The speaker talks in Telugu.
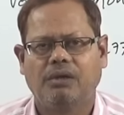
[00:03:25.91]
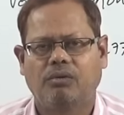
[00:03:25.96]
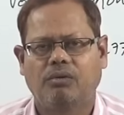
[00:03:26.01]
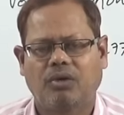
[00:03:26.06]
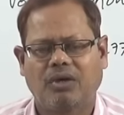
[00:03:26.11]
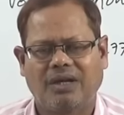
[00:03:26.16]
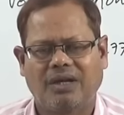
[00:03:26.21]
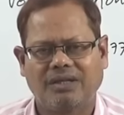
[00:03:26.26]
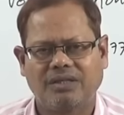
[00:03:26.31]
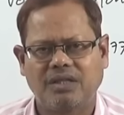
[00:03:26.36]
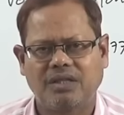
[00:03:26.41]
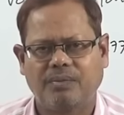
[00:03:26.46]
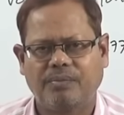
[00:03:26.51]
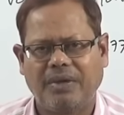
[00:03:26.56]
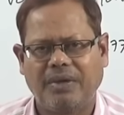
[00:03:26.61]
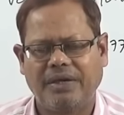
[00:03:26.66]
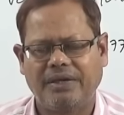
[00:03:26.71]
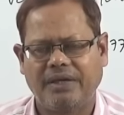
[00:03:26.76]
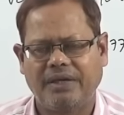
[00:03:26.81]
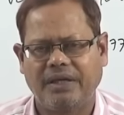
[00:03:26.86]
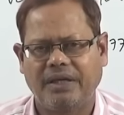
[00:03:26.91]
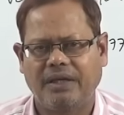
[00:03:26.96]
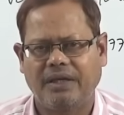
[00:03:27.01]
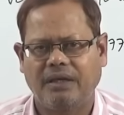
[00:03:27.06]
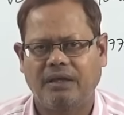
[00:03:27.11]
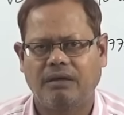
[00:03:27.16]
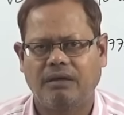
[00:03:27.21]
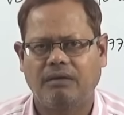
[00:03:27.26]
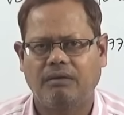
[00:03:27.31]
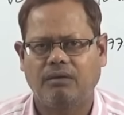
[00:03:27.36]
ఒక రకంగా చెప్పాలంటే
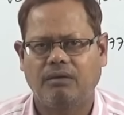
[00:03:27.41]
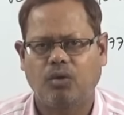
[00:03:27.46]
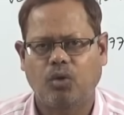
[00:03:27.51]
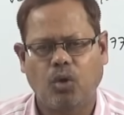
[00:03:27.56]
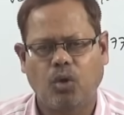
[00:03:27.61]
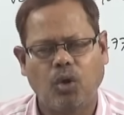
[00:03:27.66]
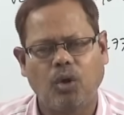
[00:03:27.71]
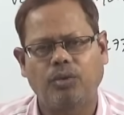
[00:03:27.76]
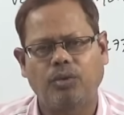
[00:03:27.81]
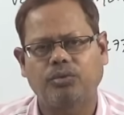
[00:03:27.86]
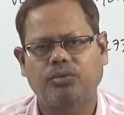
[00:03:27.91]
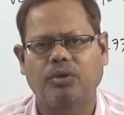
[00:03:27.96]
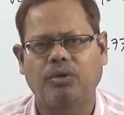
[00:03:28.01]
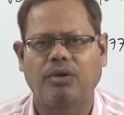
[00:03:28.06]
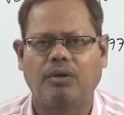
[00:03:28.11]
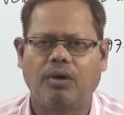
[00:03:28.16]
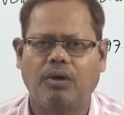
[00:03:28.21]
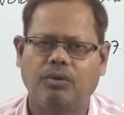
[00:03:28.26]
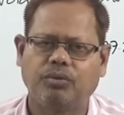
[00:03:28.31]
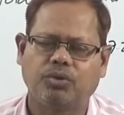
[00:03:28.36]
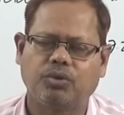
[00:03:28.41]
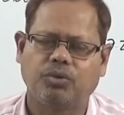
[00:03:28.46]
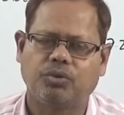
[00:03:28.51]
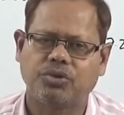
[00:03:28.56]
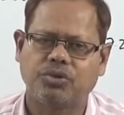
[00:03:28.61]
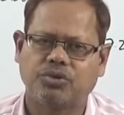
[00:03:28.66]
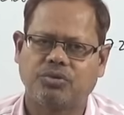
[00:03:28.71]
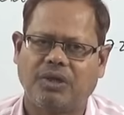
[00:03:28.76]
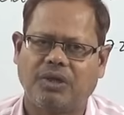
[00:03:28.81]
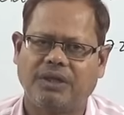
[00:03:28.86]
గ్రో అవుతూ అవుతూ
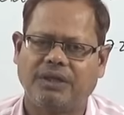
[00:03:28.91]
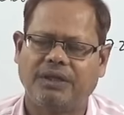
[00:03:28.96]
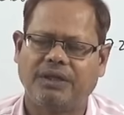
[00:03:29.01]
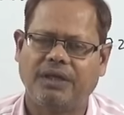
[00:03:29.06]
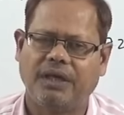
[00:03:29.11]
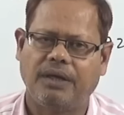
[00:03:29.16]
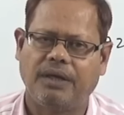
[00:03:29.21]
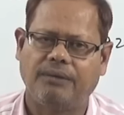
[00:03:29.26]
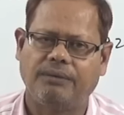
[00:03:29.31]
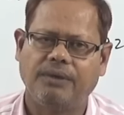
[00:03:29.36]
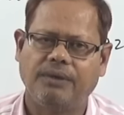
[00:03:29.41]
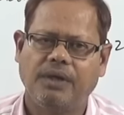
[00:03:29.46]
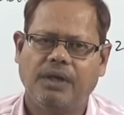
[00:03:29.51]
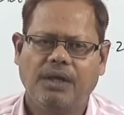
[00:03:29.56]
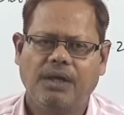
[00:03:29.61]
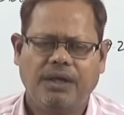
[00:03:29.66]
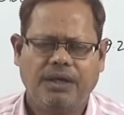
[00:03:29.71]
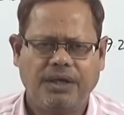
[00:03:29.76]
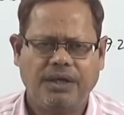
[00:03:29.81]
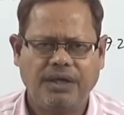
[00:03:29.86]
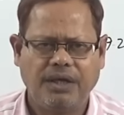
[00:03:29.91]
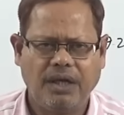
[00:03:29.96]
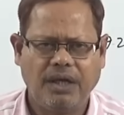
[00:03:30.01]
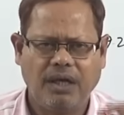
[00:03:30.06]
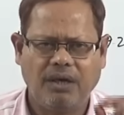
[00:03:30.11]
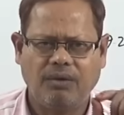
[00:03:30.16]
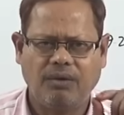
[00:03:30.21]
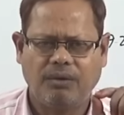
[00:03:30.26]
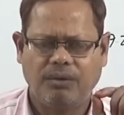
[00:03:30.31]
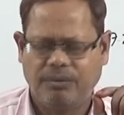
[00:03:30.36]
వస్తున్నది ఇండియాలో
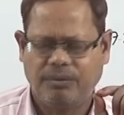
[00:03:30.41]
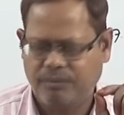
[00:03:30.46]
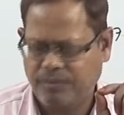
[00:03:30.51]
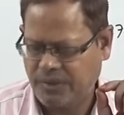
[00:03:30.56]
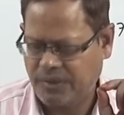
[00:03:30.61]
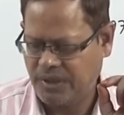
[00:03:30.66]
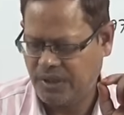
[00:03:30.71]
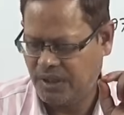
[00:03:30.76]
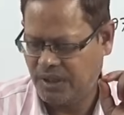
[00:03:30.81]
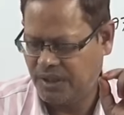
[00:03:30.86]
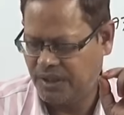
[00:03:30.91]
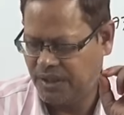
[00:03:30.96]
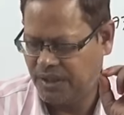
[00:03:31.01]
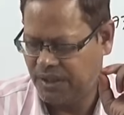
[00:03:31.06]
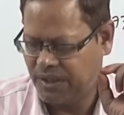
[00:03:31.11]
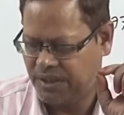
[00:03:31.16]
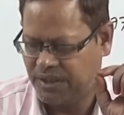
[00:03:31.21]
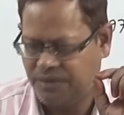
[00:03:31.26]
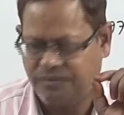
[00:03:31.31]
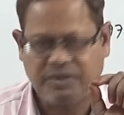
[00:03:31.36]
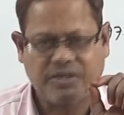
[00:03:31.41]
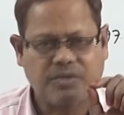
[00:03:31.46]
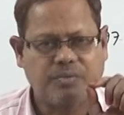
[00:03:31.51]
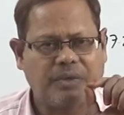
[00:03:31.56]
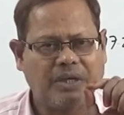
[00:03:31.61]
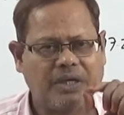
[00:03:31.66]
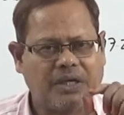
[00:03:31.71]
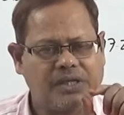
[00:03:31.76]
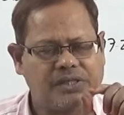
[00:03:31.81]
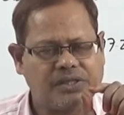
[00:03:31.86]
ఇండియాలో ఈ ఇండియా
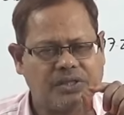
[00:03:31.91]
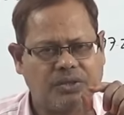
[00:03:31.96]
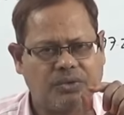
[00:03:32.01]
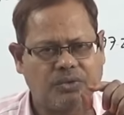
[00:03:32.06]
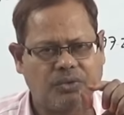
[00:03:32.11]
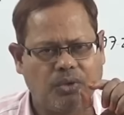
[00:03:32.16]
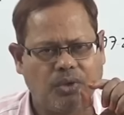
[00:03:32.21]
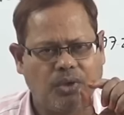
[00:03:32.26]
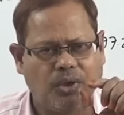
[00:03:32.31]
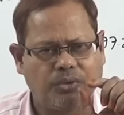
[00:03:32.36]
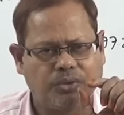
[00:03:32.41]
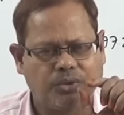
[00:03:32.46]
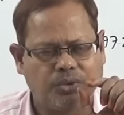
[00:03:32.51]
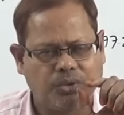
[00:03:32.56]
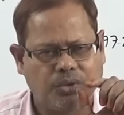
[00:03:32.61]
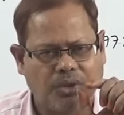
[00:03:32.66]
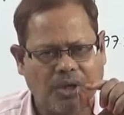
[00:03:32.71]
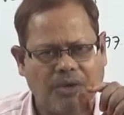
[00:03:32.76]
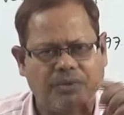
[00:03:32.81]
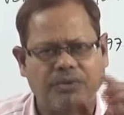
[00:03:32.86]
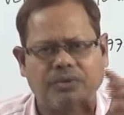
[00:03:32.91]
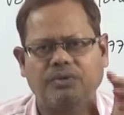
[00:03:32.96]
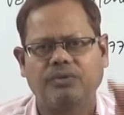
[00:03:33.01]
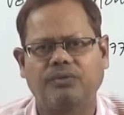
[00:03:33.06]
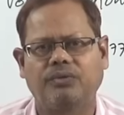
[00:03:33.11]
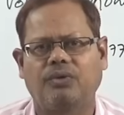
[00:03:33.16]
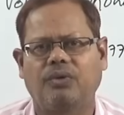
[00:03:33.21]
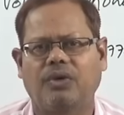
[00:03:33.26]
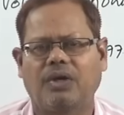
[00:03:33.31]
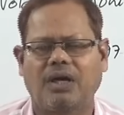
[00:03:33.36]
ఇన్వెస్ట్మెంట్ కల్చర్ గ్రో అవుతూ రావటం
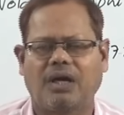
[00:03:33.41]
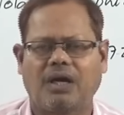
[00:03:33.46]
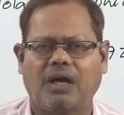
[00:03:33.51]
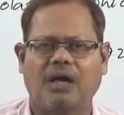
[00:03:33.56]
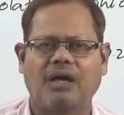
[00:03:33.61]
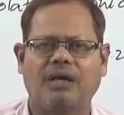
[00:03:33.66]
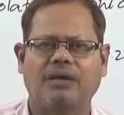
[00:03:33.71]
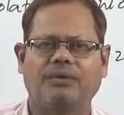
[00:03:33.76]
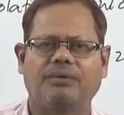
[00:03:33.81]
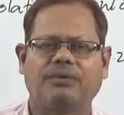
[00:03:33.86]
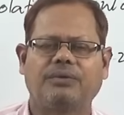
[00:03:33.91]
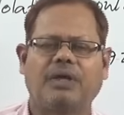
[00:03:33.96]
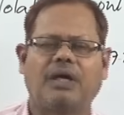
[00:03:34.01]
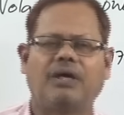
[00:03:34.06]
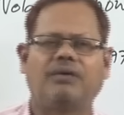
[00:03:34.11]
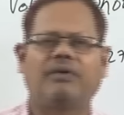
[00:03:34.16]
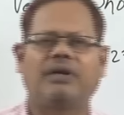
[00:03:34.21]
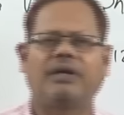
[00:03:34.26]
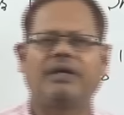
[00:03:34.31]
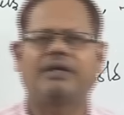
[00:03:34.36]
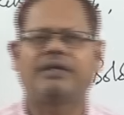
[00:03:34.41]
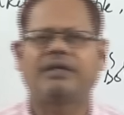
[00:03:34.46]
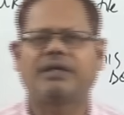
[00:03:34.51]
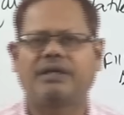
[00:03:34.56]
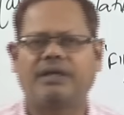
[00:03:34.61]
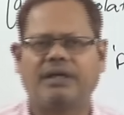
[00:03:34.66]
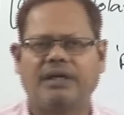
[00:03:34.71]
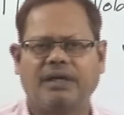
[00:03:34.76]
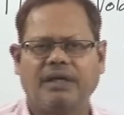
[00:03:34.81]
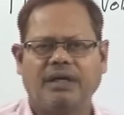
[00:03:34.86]
ఒక కారణం దానివల్ల
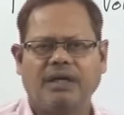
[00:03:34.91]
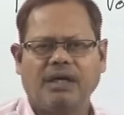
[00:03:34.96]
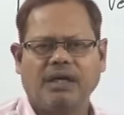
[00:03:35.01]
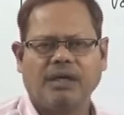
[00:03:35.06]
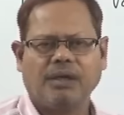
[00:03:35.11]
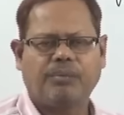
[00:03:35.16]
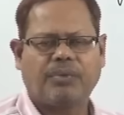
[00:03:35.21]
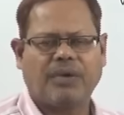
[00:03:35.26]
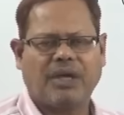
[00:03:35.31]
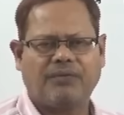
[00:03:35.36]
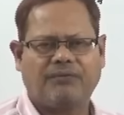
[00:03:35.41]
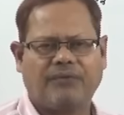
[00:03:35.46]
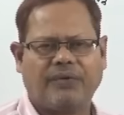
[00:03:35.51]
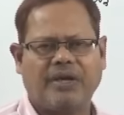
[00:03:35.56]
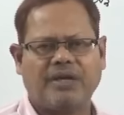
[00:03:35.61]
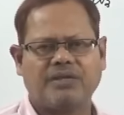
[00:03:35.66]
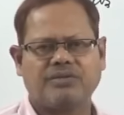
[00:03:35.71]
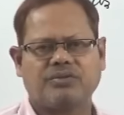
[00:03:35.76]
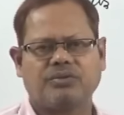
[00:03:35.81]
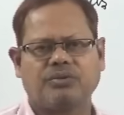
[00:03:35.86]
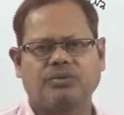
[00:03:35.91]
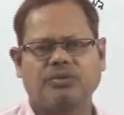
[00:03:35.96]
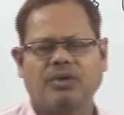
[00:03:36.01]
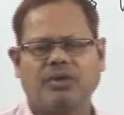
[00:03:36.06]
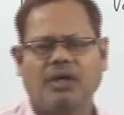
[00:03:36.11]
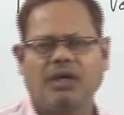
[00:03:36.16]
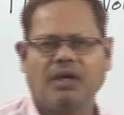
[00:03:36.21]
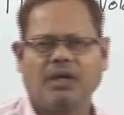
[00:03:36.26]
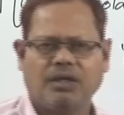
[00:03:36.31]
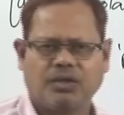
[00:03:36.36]
ఏంటంటే ఇప్పుడు ఎఫ్ఐఎస్
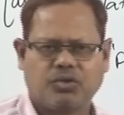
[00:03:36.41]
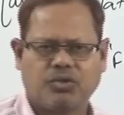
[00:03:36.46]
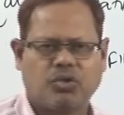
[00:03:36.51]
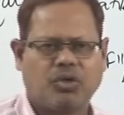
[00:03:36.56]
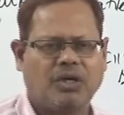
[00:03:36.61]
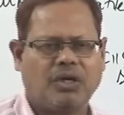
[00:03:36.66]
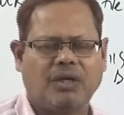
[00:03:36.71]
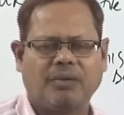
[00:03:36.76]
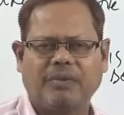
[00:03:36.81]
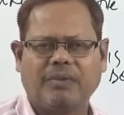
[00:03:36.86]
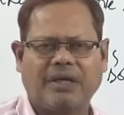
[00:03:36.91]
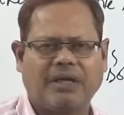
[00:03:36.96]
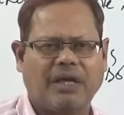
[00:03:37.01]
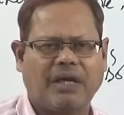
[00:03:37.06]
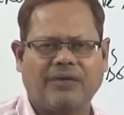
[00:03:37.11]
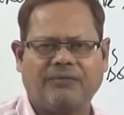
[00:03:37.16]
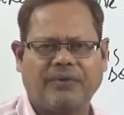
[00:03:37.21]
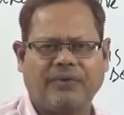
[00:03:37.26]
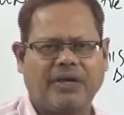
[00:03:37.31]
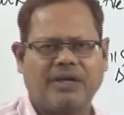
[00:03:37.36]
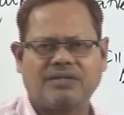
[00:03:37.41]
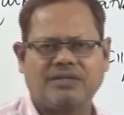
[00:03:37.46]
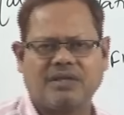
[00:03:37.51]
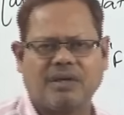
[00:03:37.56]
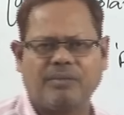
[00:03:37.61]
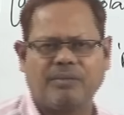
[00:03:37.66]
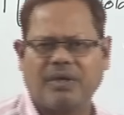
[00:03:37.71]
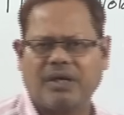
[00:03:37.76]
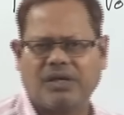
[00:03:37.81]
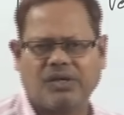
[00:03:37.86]
చూడండి మనకి ఎఫ్ఐఎస్
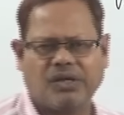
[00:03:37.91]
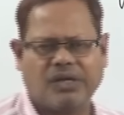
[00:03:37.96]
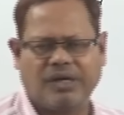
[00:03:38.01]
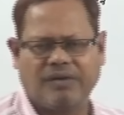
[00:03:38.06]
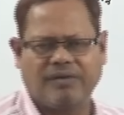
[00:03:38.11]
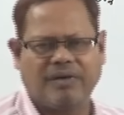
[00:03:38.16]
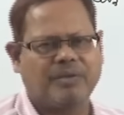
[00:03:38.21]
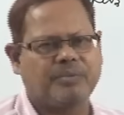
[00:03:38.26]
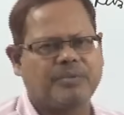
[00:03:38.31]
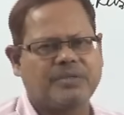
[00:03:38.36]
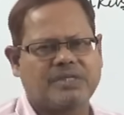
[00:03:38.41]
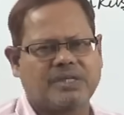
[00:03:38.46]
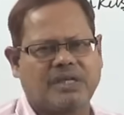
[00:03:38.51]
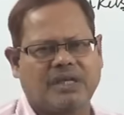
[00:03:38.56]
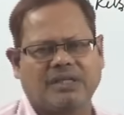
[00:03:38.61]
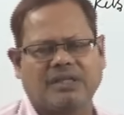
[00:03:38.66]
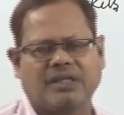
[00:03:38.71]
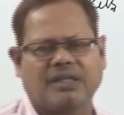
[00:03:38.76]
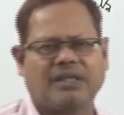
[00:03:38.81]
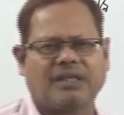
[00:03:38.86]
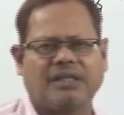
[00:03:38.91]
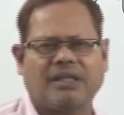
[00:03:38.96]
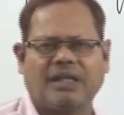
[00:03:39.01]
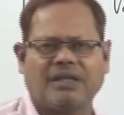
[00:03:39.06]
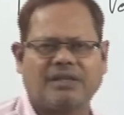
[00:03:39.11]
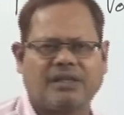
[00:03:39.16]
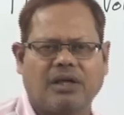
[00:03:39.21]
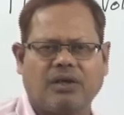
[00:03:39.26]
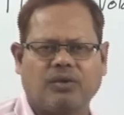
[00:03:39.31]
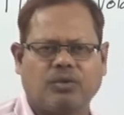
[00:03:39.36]
అమ్మినట్లు ఏమనిపించలేదు కదా
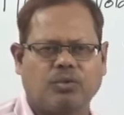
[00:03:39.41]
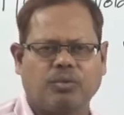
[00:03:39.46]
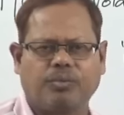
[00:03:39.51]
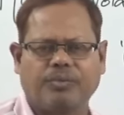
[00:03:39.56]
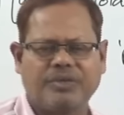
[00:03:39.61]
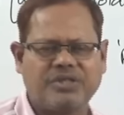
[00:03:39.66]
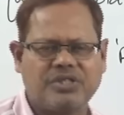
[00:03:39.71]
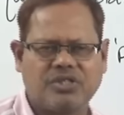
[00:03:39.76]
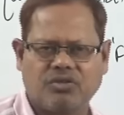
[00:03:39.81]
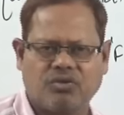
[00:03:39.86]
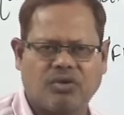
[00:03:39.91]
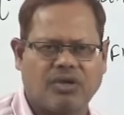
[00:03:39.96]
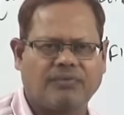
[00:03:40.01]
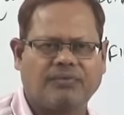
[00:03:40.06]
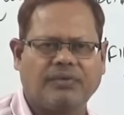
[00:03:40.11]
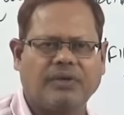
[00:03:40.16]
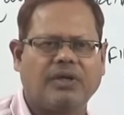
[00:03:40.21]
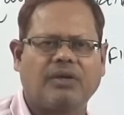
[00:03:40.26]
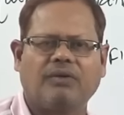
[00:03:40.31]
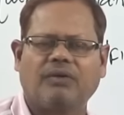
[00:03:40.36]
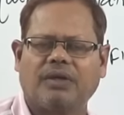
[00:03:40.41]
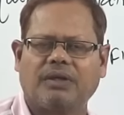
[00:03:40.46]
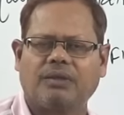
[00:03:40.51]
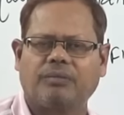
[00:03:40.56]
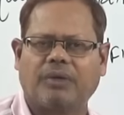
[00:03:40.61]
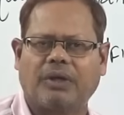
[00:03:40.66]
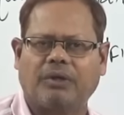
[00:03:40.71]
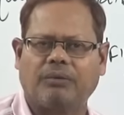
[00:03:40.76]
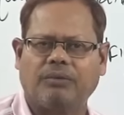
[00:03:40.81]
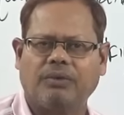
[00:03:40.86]
దాని తాలూకు పించి కూడా ఫీల్ అవ్వలేదు
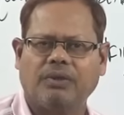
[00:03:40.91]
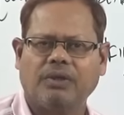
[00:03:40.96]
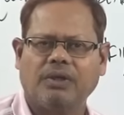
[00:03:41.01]
మనం